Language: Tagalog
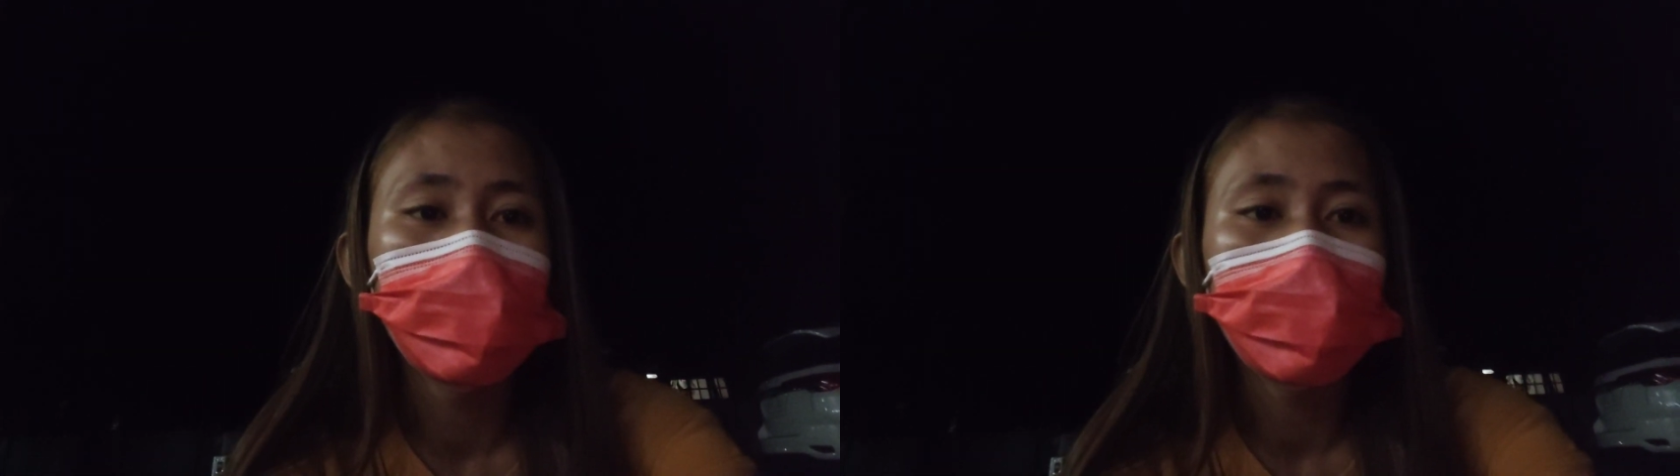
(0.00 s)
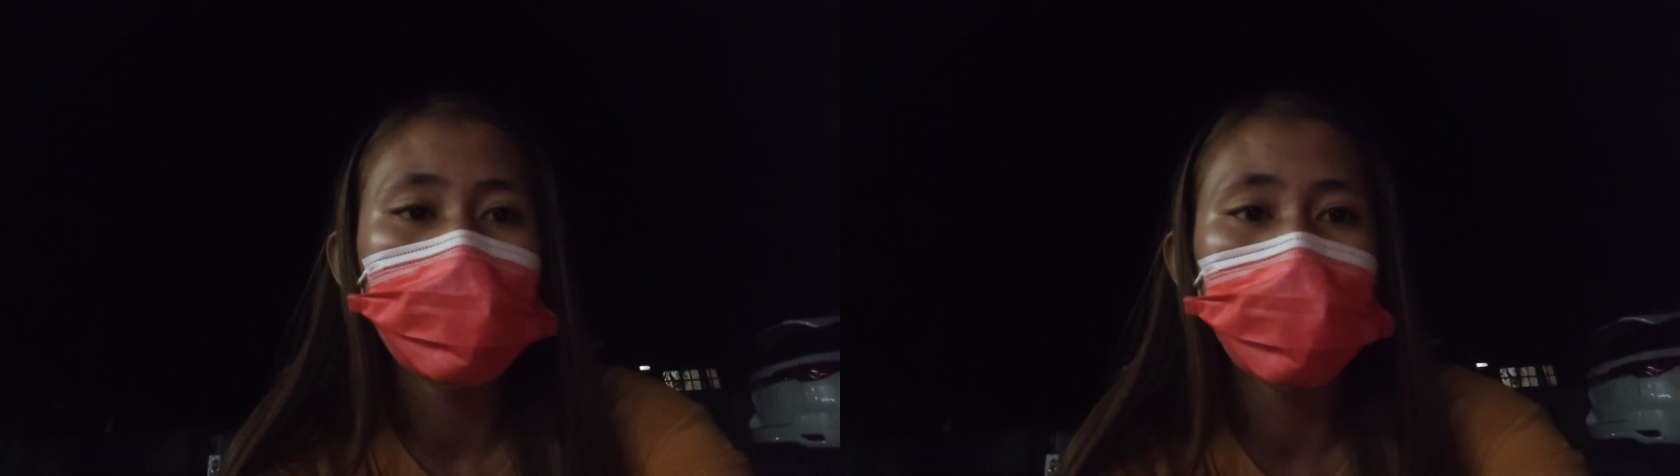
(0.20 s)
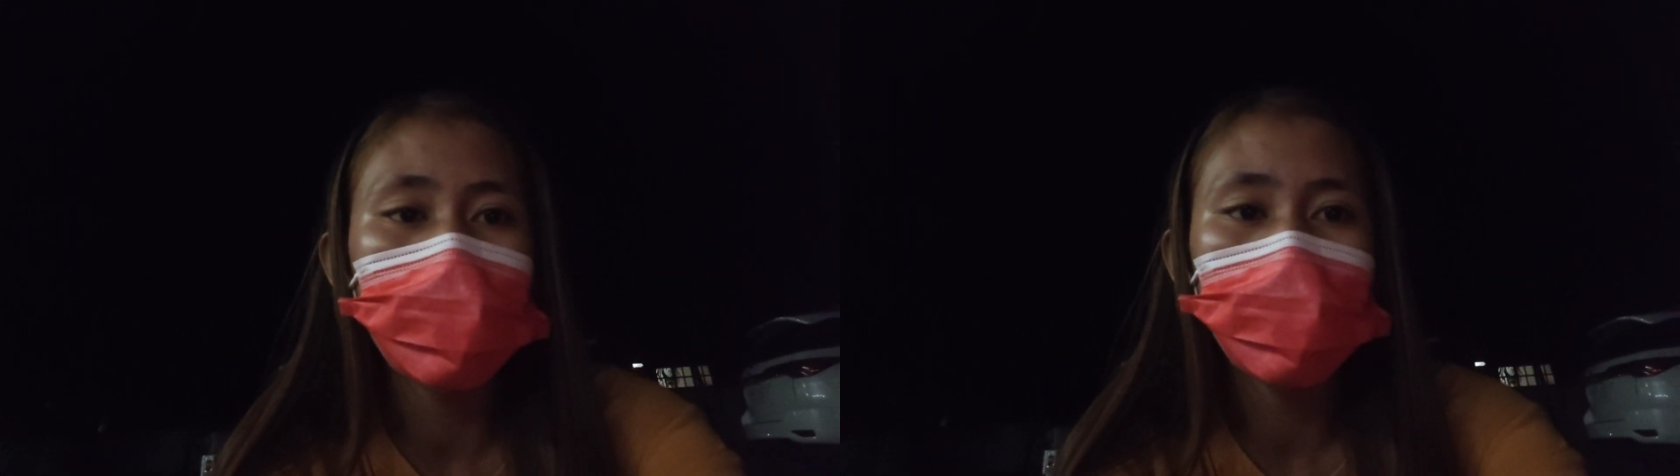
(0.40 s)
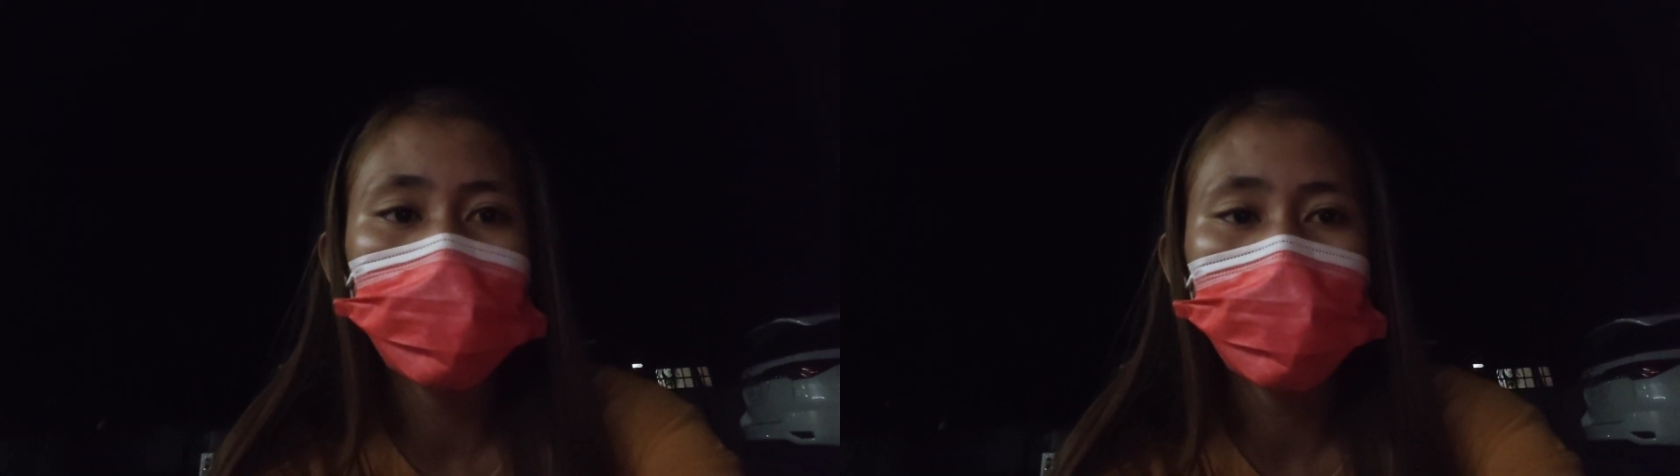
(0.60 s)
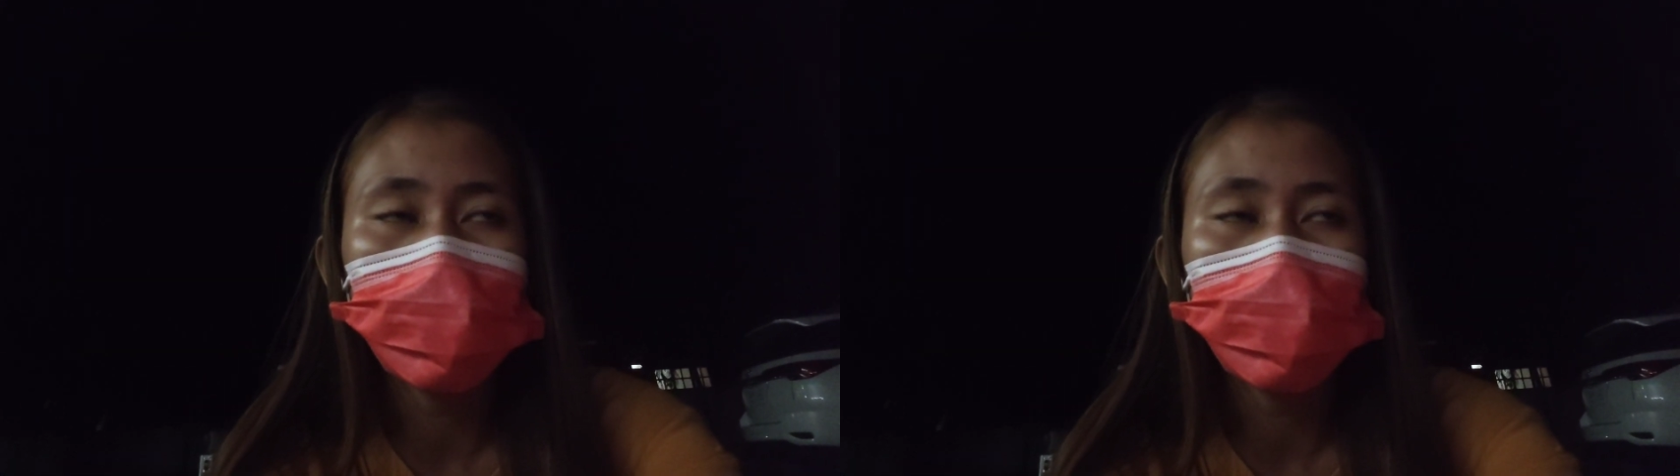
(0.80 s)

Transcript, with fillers: hindi po naman